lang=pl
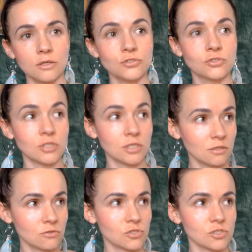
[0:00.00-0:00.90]
I ty
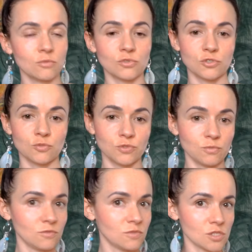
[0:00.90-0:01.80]
jednocześnie możesz
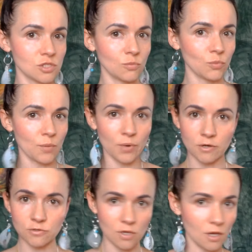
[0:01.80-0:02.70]
być mi wdzięczny, bo ja
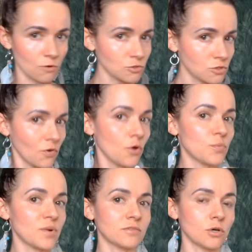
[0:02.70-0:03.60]
pokazuję jakąś
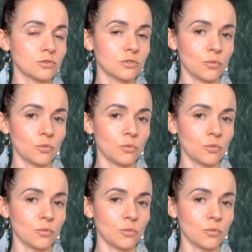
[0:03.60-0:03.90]
twoją prawdę o